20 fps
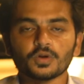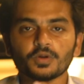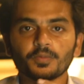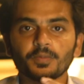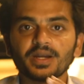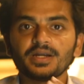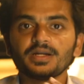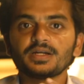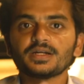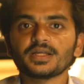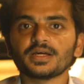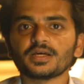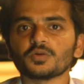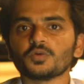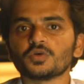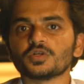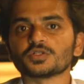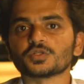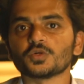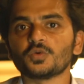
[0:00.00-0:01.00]
ஒரு மென்டார்
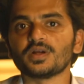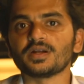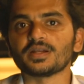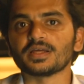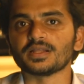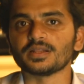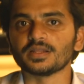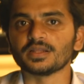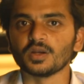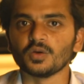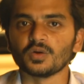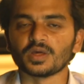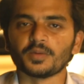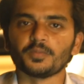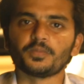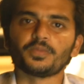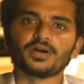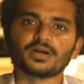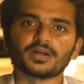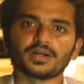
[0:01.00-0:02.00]
ஒரு ஸ்டூடெண்ட்டுக்கு எந்த அளவுக்கு
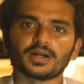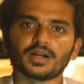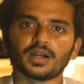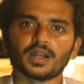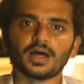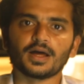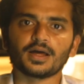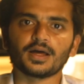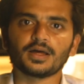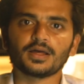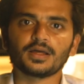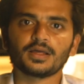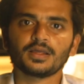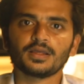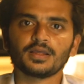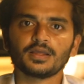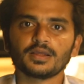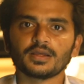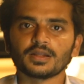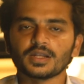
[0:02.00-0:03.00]
இம்பார்ட்டண்ட்னா
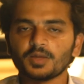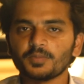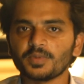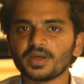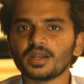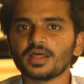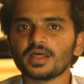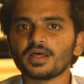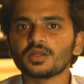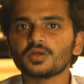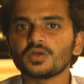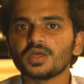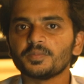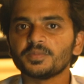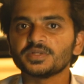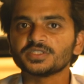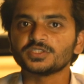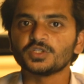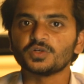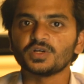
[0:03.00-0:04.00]
நம்ம எல்லாருமே
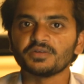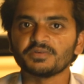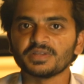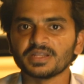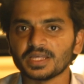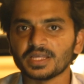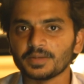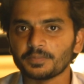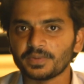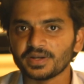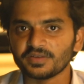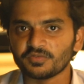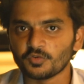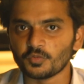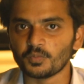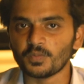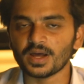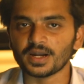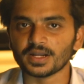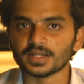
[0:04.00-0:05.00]
எம்எஸ் தோனி எப்படி
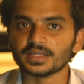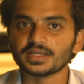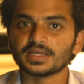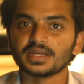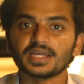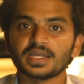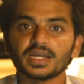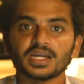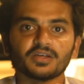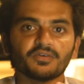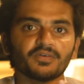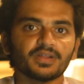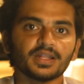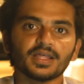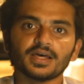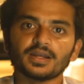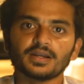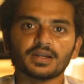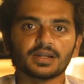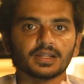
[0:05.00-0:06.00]
ஃபுட்பால்லேருந்து கிரிக்கெட்டுக்கு
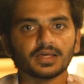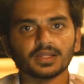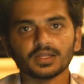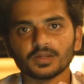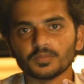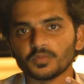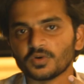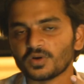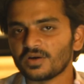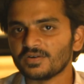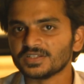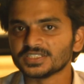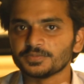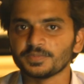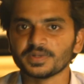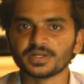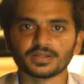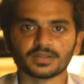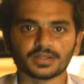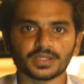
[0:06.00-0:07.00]
வந்தாருன்றது முக்கால்வாசி
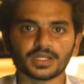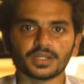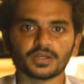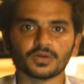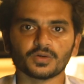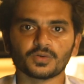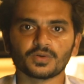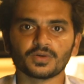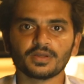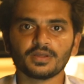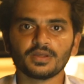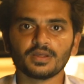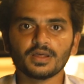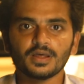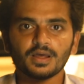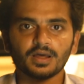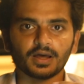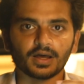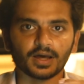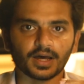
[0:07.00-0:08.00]
பேருக்கு தெரியும்
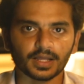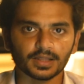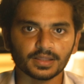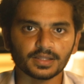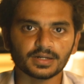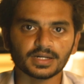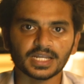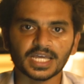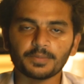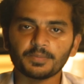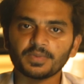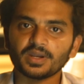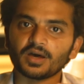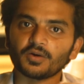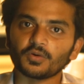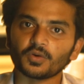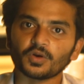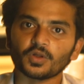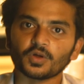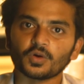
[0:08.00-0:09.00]
அன்றைக்கி அவரோட
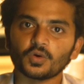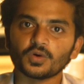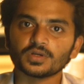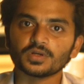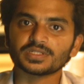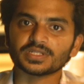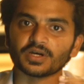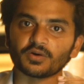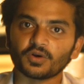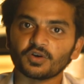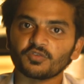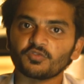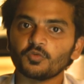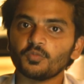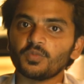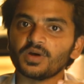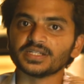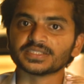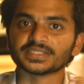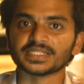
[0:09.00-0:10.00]
கோச் அவரோட கோல்
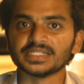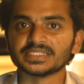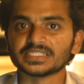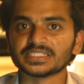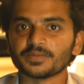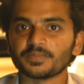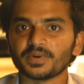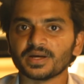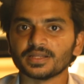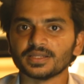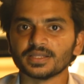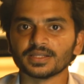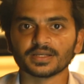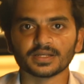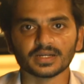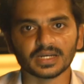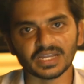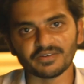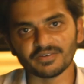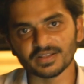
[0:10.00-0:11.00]
கீப்பிங் ஸ்கில்ஸை பார்த்து
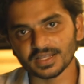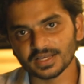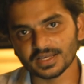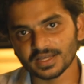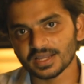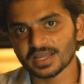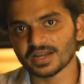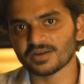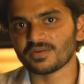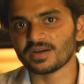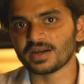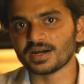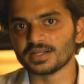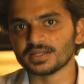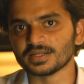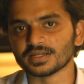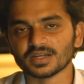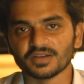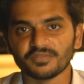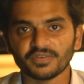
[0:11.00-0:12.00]
நீ வந்து கிரிக்கெட் விளாடு
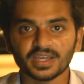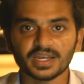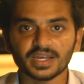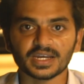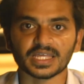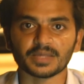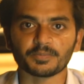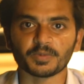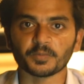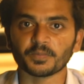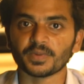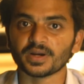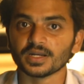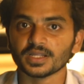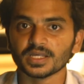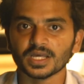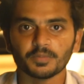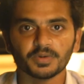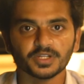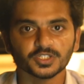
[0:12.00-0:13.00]
விக்கெட் கீப்பிங் பண்ணு
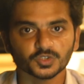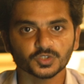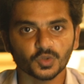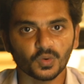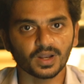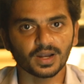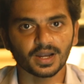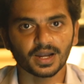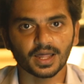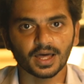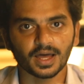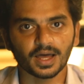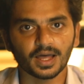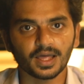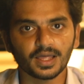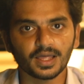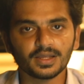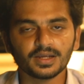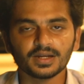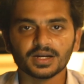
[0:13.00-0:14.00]
அப்படின்னு சொல்லலைன்னா
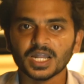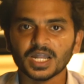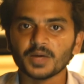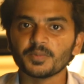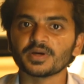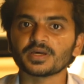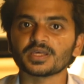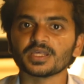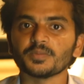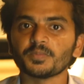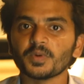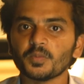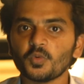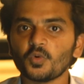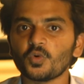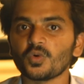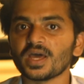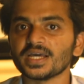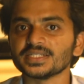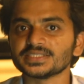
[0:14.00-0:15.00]
நமக்கு இன்றைக்கி மூணு
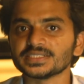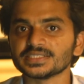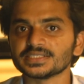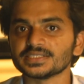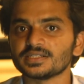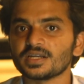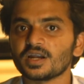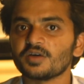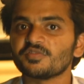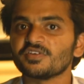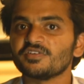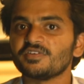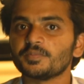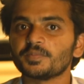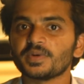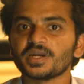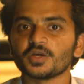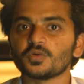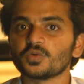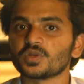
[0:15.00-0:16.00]
ஐசிசி ட்ராஃபி இன்
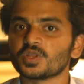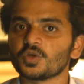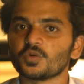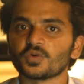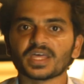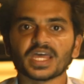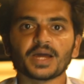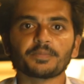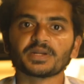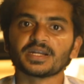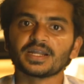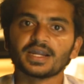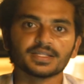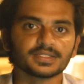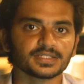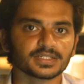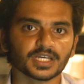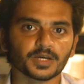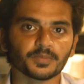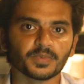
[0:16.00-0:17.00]
பண்ணி கொடுத்த ஒரு கேப்டன்
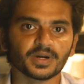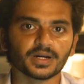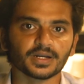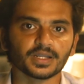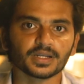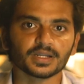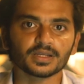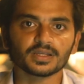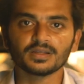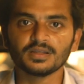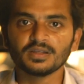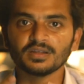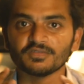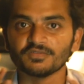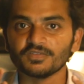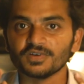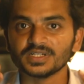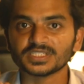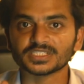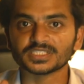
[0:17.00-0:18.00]
கிடச்சிருக்க மாட்டார்
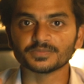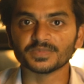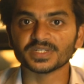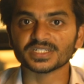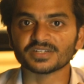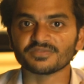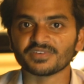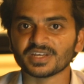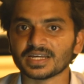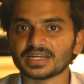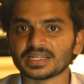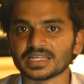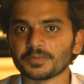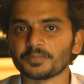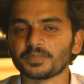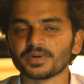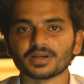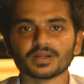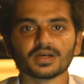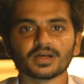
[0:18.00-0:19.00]
வேர்ல்ட்ஸ் பெஸ்ட் விக்கெட்
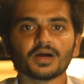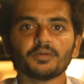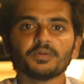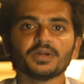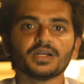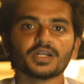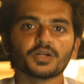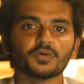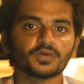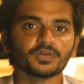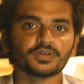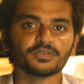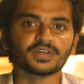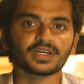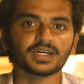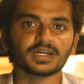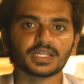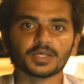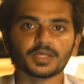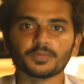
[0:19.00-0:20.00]
கீப்பர் அப்படிங்கிற ஒரு விக்கெட்
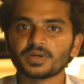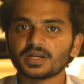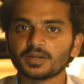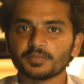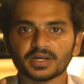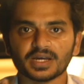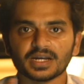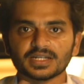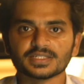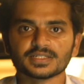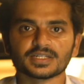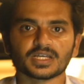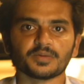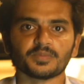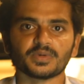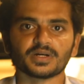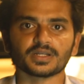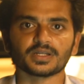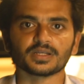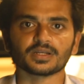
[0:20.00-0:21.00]
கீப்பர் நமக்கு கிடச்சிருக்க
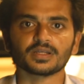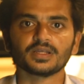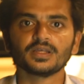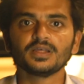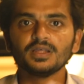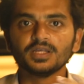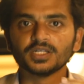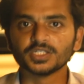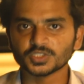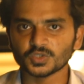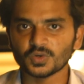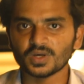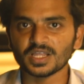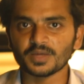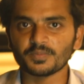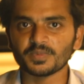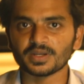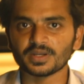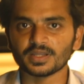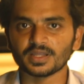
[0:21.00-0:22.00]
மாட்டாங்க ஸோ
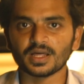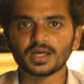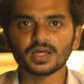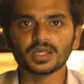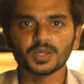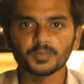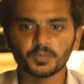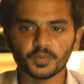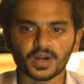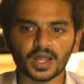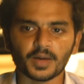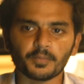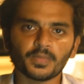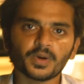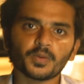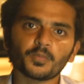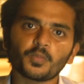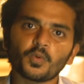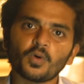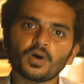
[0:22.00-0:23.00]
அதே மாதிரி தான் இப்போ
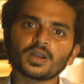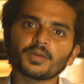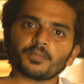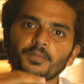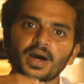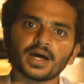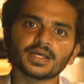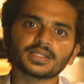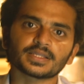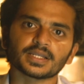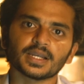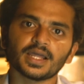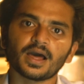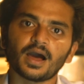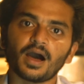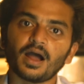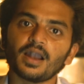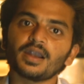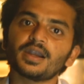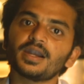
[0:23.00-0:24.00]
நம்ம போகிற பாத்லேயே
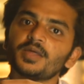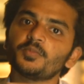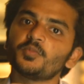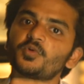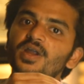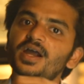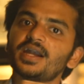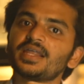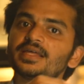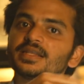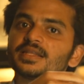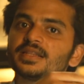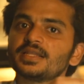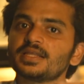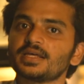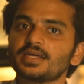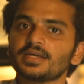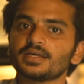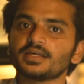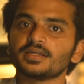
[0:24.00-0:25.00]
ஆல்ரெடி முன்னாடி
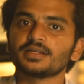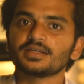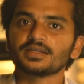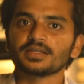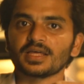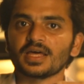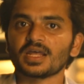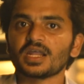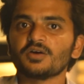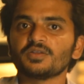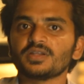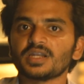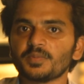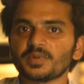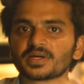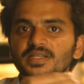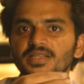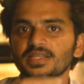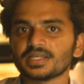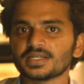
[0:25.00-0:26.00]
இருக்கிறவங்க யாராவது
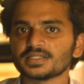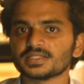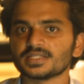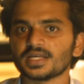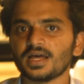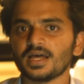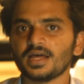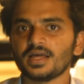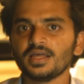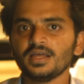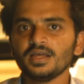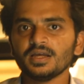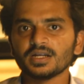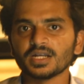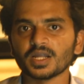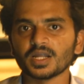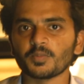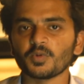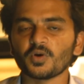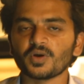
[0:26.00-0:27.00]
நமக்கு தெரிஞ்சால்
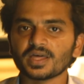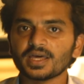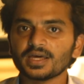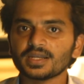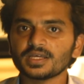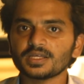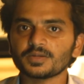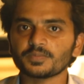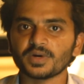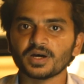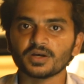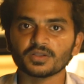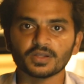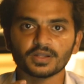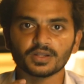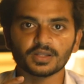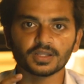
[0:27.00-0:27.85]
நம்மளோட கெரியர் பாத்